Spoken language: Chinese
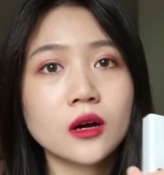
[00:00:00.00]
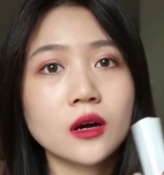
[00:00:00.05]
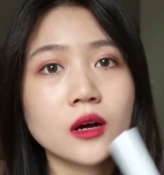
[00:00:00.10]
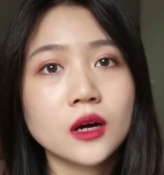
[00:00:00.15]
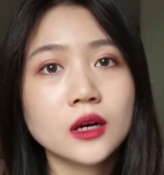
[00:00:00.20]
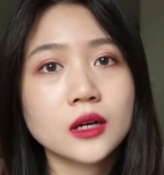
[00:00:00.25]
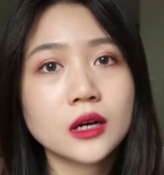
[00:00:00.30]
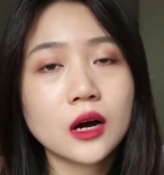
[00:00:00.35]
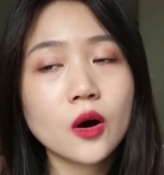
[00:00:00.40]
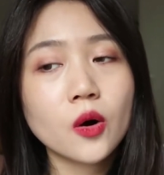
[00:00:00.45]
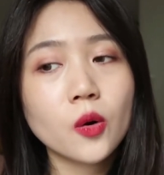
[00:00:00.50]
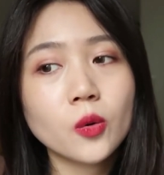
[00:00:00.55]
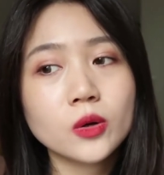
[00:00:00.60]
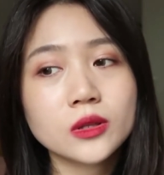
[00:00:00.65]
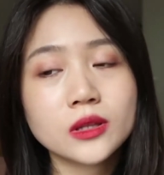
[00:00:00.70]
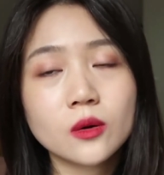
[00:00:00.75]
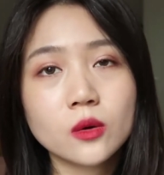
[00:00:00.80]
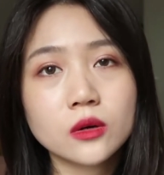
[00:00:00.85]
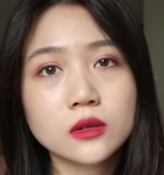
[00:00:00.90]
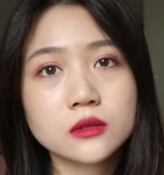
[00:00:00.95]
然后我
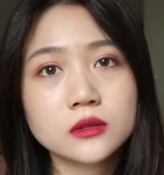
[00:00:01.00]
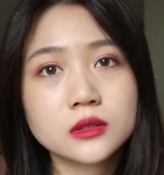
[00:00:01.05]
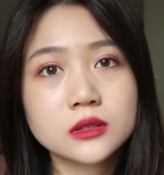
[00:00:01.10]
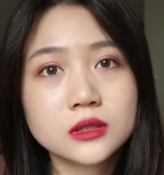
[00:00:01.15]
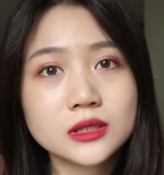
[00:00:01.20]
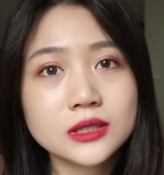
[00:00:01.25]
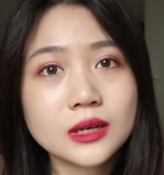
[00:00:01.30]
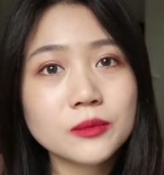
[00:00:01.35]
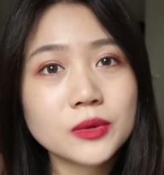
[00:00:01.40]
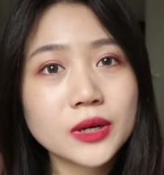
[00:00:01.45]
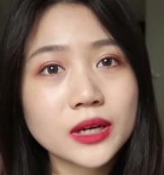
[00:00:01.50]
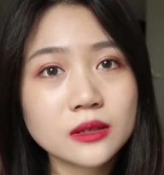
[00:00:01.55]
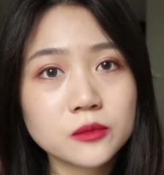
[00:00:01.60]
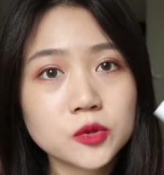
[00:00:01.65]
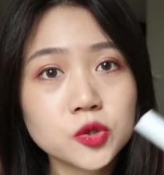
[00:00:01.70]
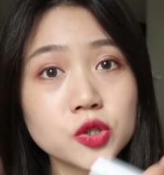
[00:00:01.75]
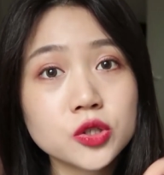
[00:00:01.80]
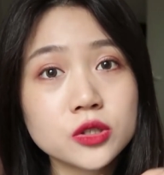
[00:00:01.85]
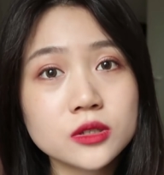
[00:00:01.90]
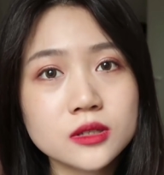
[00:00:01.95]
我之前不是给你们
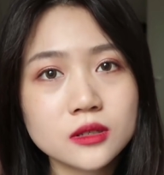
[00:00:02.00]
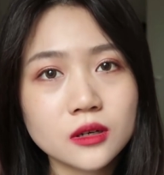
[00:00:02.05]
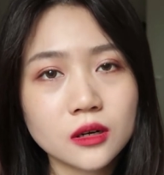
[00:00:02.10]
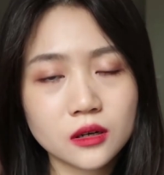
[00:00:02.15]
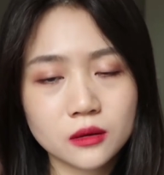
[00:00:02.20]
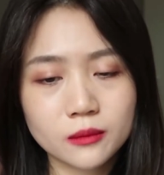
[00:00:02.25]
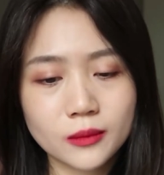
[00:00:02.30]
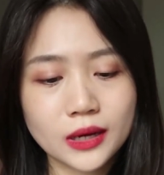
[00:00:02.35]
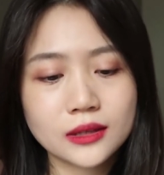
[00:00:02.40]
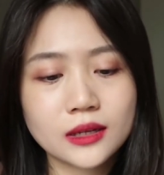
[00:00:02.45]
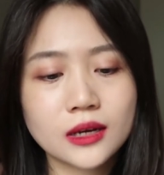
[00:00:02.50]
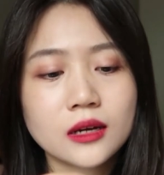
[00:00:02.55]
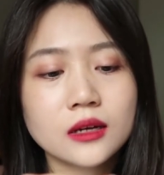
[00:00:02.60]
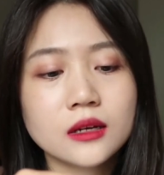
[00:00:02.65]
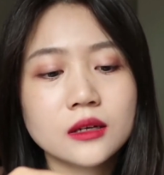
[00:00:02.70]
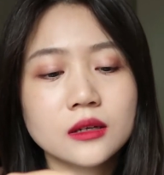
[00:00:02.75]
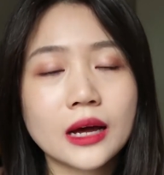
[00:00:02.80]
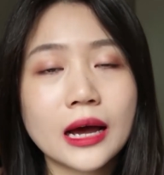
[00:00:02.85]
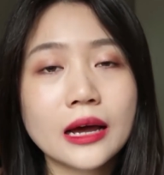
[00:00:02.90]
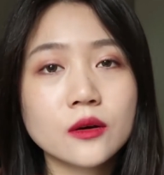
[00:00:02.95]
试色了嘛？那
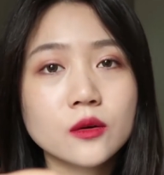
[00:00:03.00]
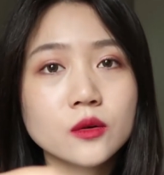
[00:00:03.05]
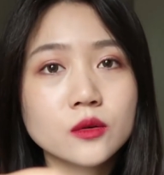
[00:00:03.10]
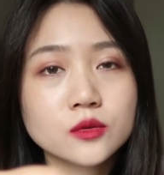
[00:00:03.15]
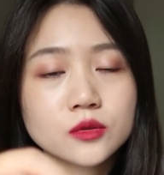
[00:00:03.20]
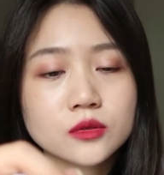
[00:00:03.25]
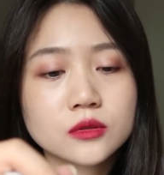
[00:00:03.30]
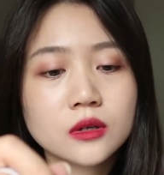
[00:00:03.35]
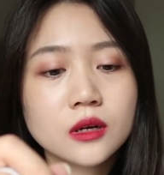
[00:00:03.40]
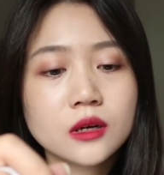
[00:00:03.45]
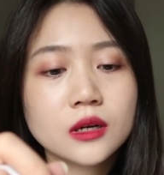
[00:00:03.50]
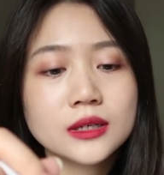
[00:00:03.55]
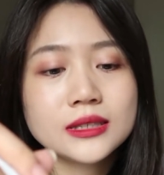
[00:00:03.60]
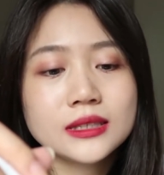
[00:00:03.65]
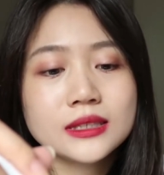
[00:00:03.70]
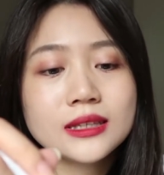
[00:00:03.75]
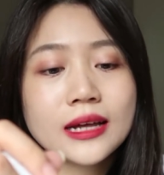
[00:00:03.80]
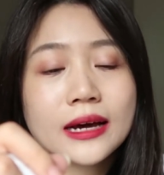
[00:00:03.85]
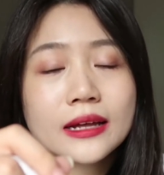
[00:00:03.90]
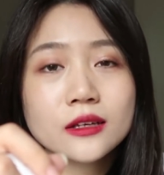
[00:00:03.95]
还有就是新
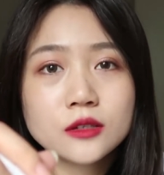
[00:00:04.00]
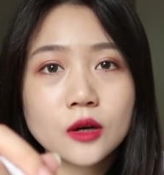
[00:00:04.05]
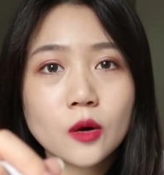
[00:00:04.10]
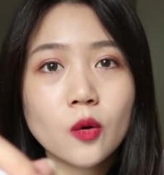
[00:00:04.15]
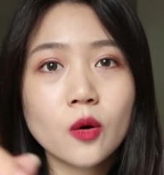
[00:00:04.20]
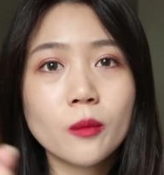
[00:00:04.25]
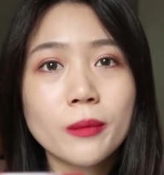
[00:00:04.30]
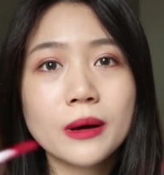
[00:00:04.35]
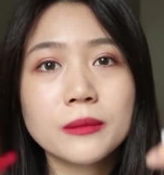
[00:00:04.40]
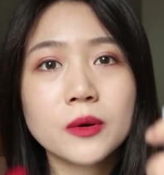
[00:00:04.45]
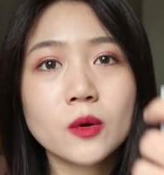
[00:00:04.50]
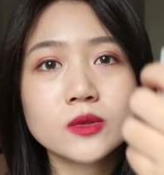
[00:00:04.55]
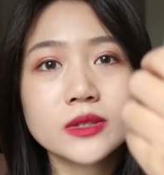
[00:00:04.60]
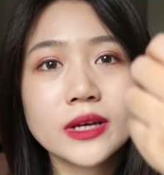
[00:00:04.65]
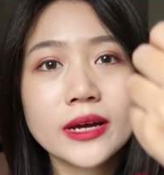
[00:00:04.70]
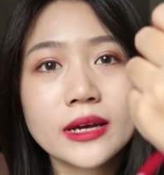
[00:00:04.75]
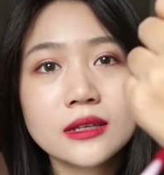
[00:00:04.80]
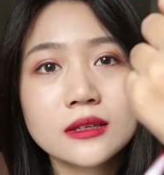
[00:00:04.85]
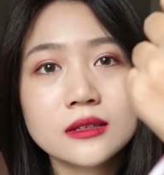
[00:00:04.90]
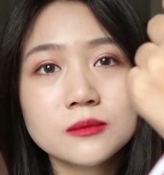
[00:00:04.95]
来的小伙伴们，我再给
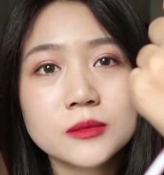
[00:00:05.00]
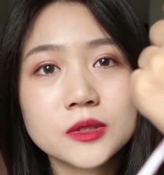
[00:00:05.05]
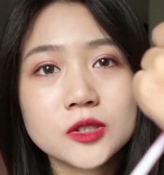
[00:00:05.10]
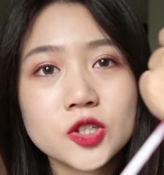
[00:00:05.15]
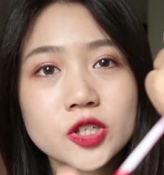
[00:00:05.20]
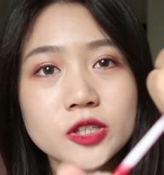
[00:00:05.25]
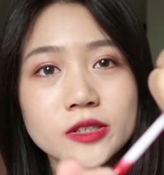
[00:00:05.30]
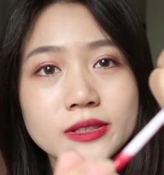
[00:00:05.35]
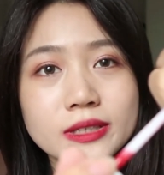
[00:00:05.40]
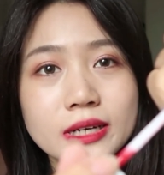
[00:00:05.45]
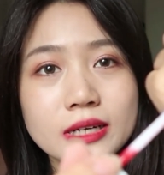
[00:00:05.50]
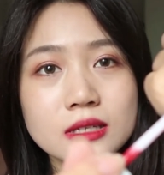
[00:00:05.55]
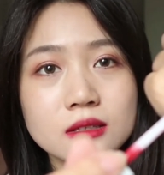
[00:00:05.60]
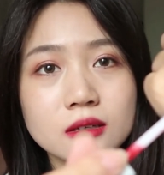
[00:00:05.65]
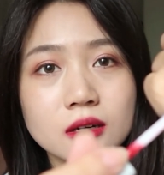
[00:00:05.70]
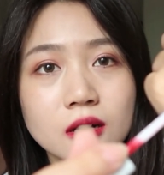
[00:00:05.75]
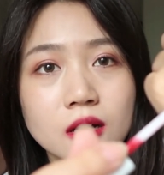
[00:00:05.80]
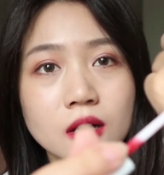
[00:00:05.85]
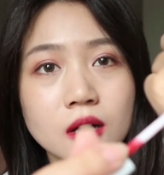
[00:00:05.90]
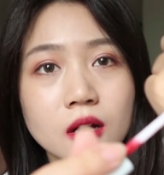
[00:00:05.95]
你们试一下色，
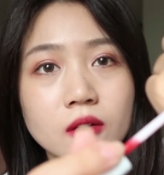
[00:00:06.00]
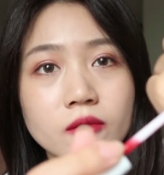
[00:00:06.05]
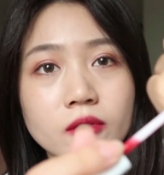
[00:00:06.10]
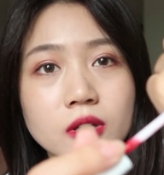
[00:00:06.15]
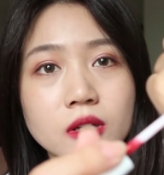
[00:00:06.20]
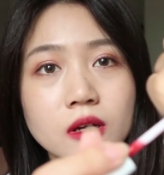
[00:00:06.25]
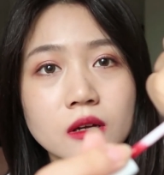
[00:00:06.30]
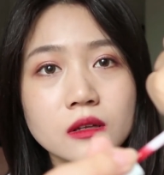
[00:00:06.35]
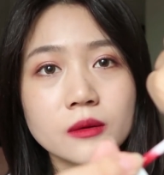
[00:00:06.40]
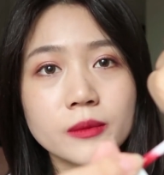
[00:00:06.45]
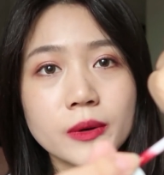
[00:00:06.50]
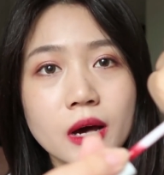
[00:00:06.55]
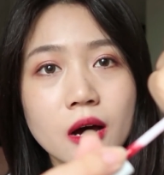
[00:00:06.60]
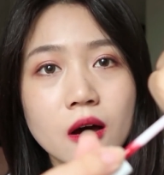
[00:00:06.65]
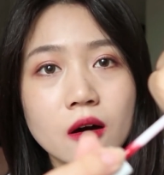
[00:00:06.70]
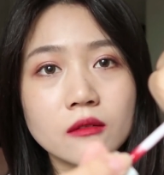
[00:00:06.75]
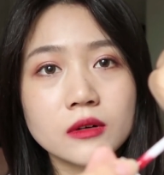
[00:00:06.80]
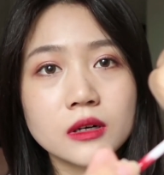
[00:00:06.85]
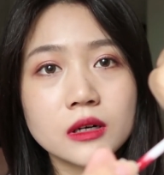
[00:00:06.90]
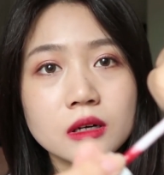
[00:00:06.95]
味道特别好
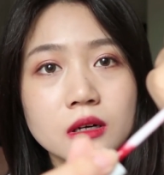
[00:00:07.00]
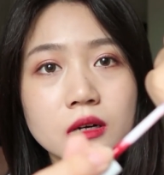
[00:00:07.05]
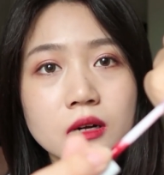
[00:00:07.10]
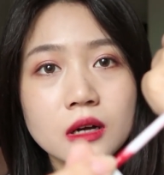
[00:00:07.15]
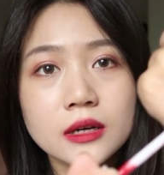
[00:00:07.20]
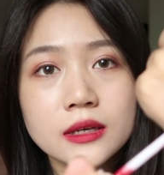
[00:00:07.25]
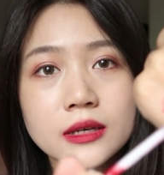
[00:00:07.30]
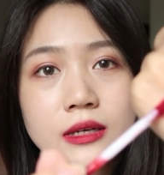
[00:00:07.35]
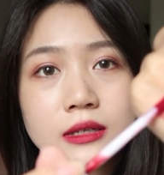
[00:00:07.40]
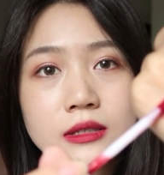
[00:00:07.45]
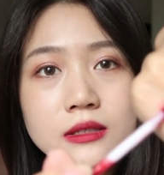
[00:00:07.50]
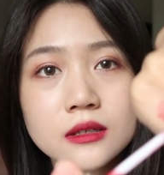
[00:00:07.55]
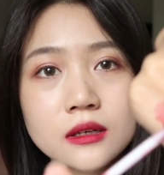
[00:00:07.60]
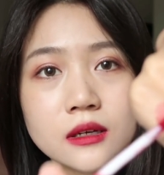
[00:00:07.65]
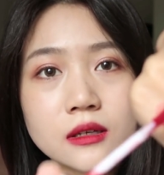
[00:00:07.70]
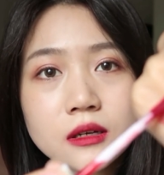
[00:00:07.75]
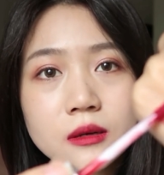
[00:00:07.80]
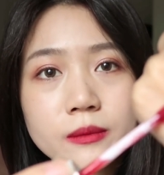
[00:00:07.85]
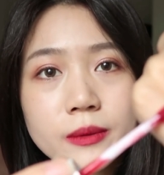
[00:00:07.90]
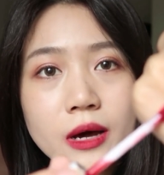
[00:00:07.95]
闻，颜色也
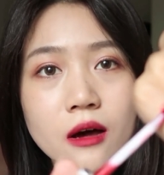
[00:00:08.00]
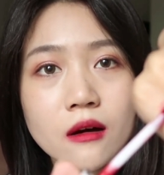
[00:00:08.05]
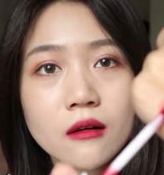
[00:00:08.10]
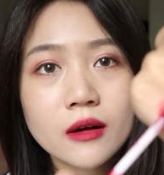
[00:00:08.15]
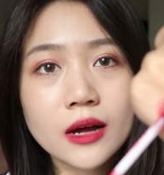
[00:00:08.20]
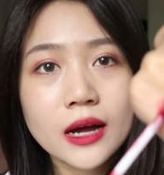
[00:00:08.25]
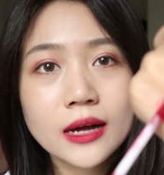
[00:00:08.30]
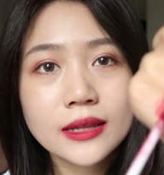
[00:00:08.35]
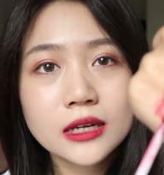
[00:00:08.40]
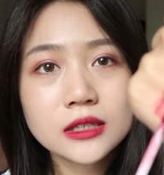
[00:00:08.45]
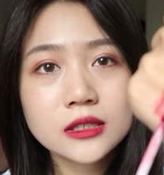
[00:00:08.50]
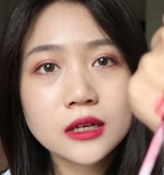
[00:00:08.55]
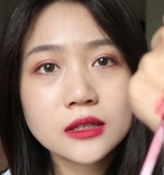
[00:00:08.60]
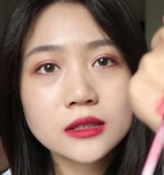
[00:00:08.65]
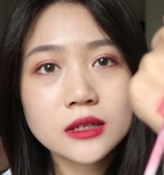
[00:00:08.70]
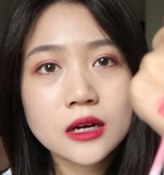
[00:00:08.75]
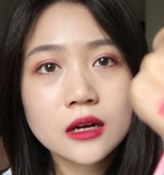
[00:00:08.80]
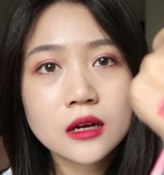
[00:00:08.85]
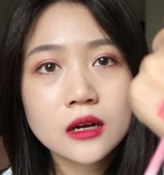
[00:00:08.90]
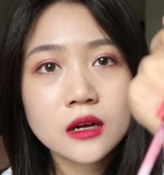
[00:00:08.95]
特别好看。那上
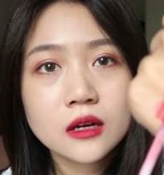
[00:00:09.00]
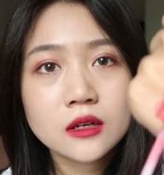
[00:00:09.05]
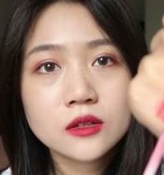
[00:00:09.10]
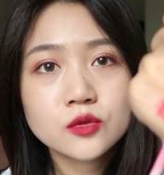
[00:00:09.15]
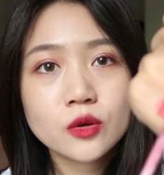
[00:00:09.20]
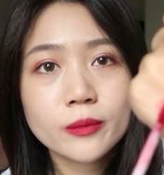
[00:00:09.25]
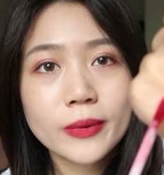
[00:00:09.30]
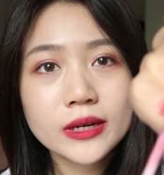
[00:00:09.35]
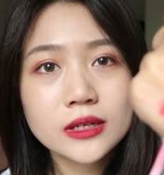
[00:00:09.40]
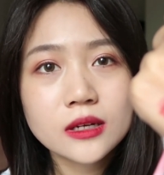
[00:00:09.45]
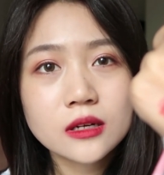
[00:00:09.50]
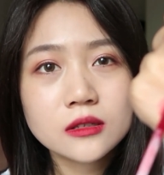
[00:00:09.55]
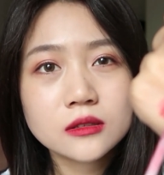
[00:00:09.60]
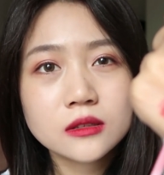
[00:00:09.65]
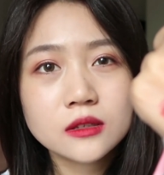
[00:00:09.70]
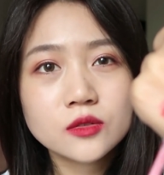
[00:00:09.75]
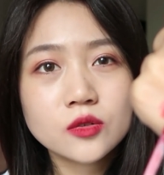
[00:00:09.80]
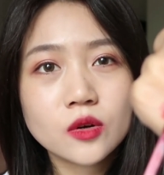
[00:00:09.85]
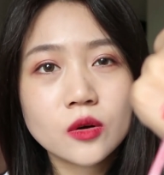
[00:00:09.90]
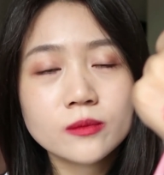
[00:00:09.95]
在嘴巴上是那
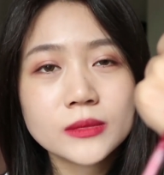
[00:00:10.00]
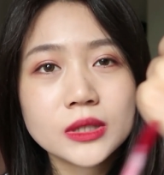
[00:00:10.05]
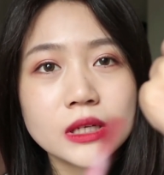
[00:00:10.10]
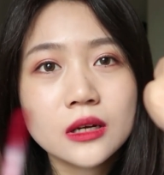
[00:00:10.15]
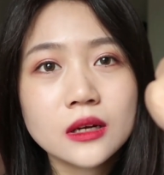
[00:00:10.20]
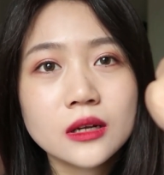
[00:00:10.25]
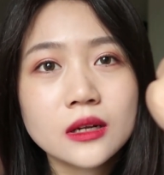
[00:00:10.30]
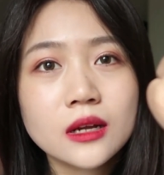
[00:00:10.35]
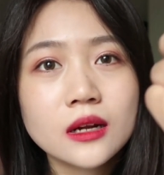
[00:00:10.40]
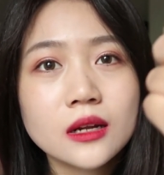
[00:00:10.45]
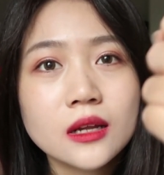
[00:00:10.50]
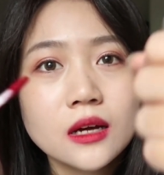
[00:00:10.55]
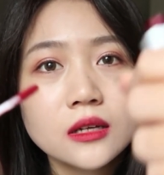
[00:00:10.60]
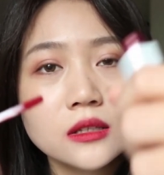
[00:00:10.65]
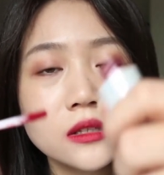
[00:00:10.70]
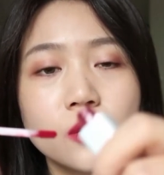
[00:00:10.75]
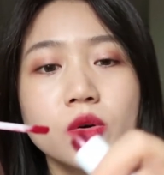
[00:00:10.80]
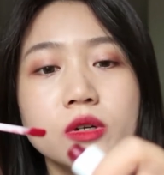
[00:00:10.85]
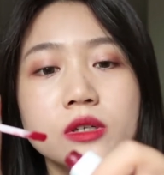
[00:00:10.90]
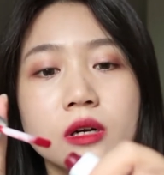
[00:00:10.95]
种亮亮的
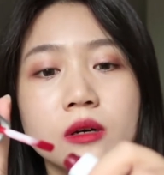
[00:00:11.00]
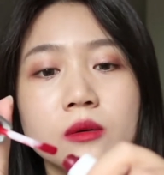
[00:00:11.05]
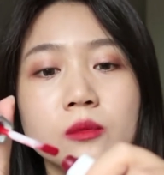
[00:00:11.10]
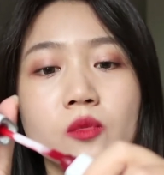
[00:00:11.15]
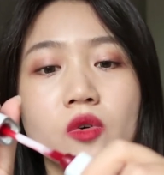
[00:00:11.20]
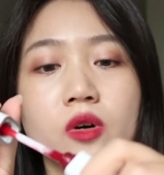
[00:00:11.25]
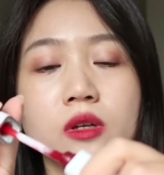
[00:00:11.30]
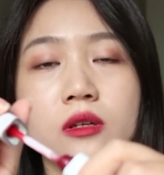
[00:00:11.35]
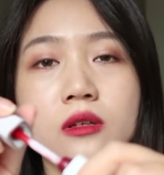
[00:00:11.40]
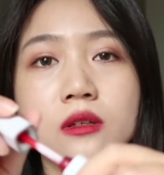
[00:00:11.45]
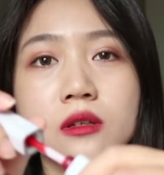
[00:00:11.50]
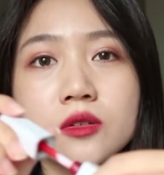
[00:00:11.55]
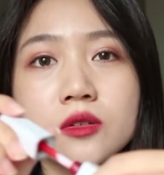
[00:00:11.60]
会成膜的那